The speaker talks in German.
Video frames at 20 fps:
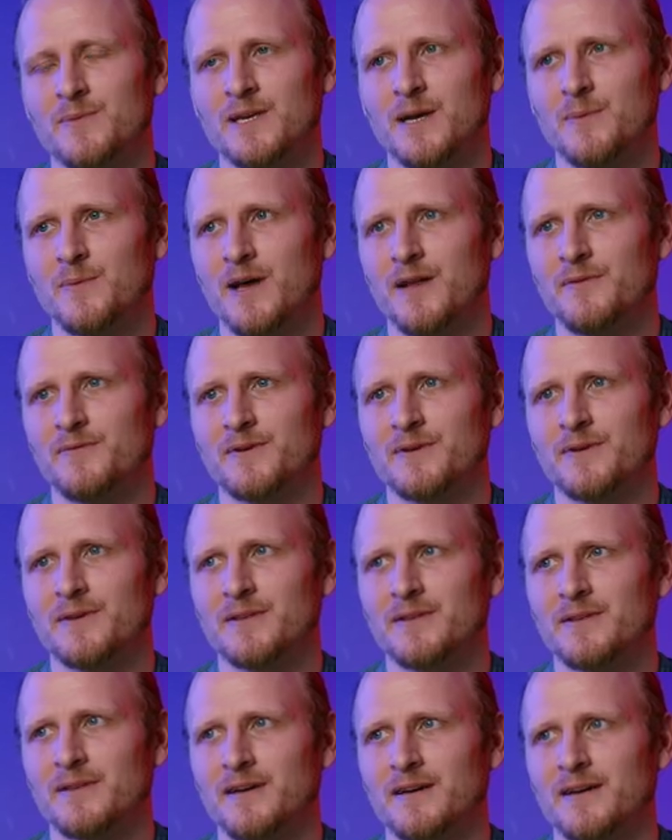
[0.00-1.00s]
Ich habe einfach
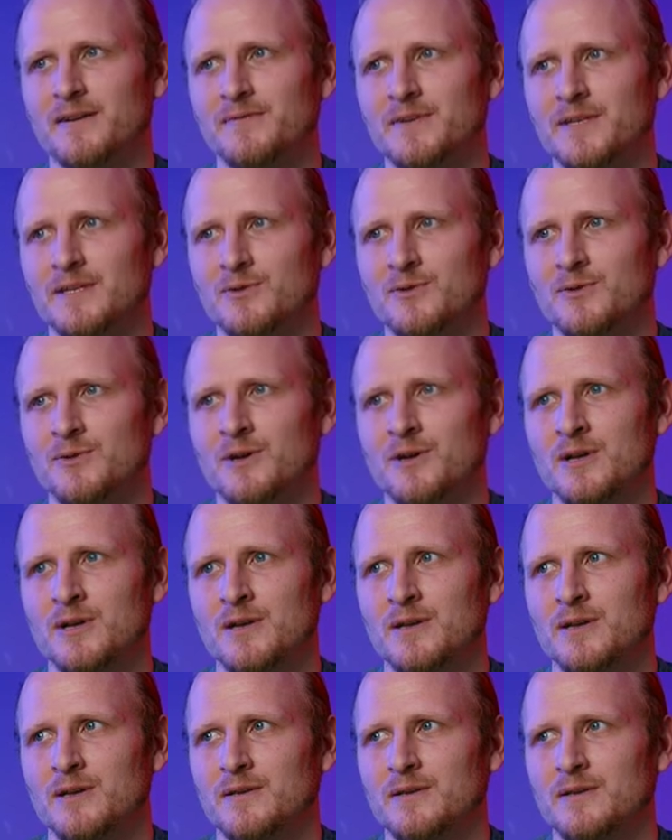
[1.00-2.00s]
irgendwie so
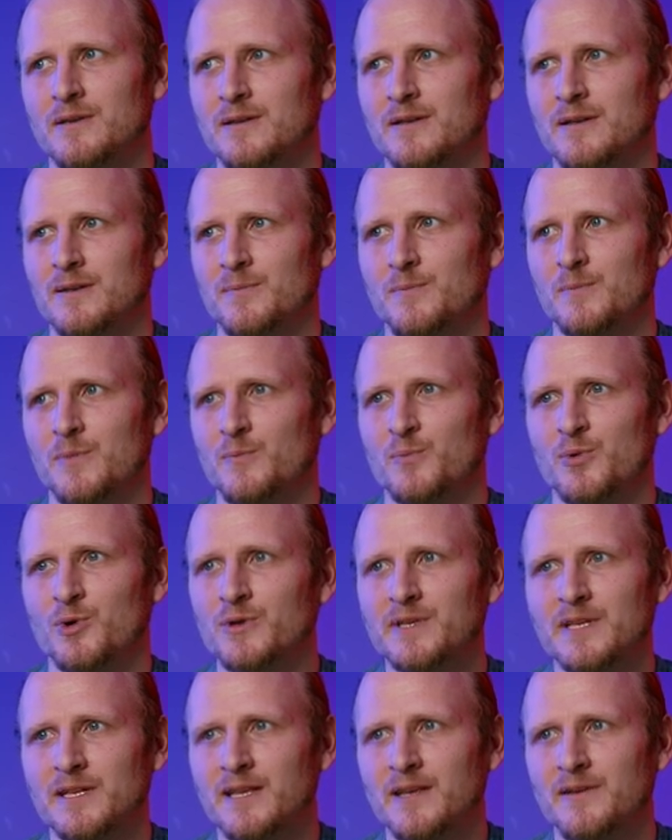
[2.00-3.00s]
einen,
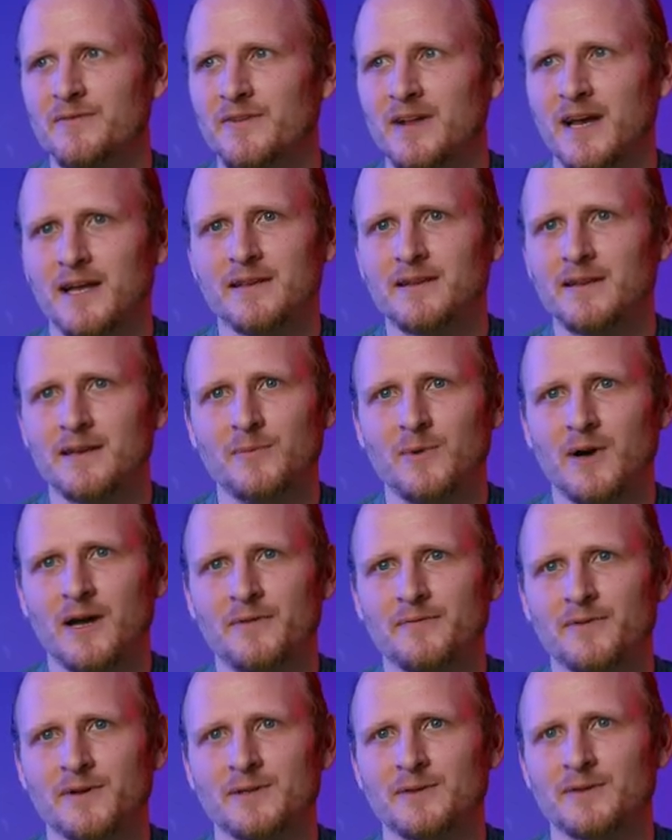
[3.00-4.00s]
positiven Antrieb,
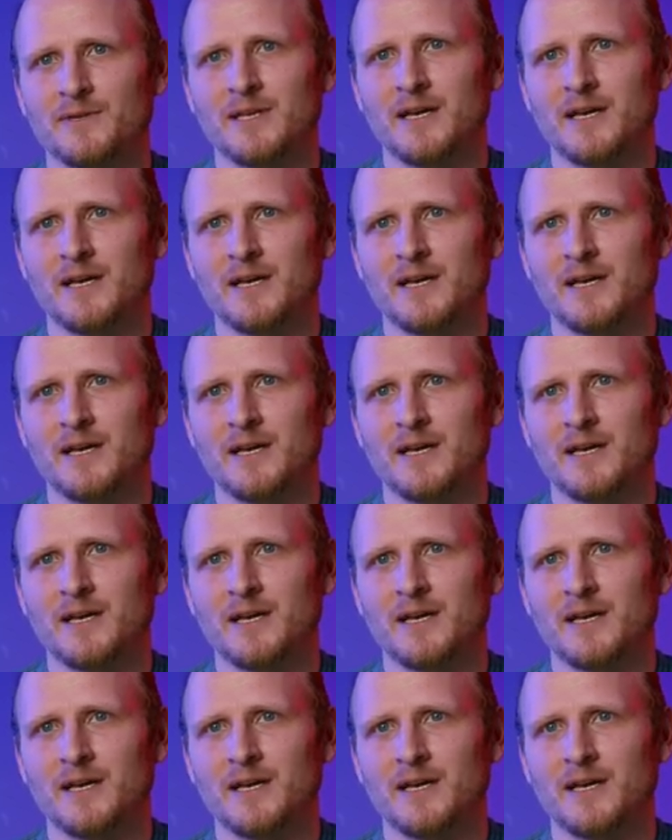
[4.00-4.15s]
einfach zu